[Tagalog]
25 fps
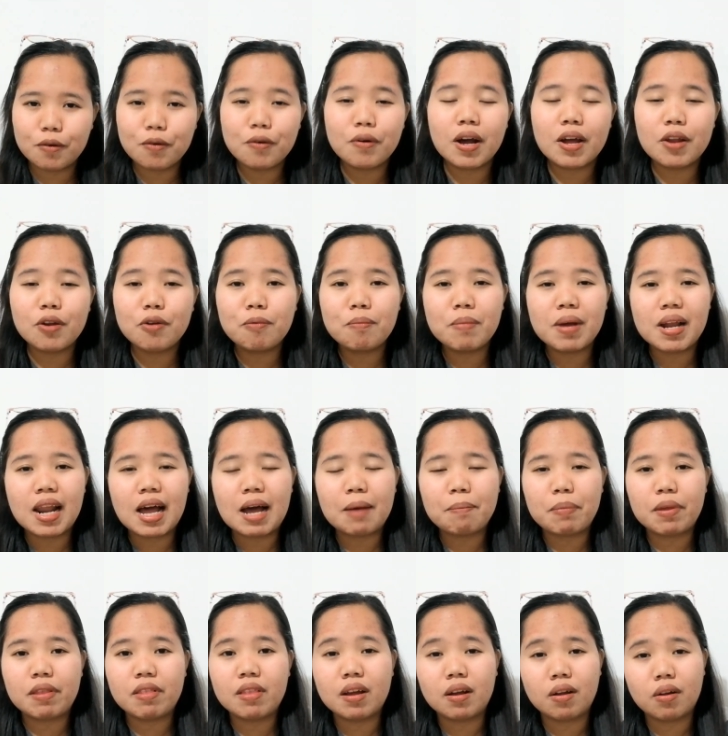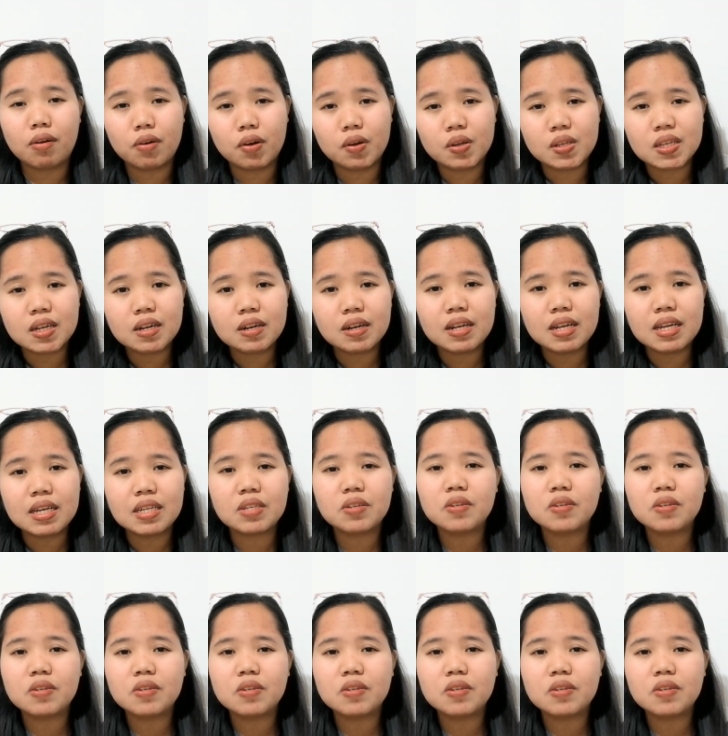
Kung anong malapit na grocery,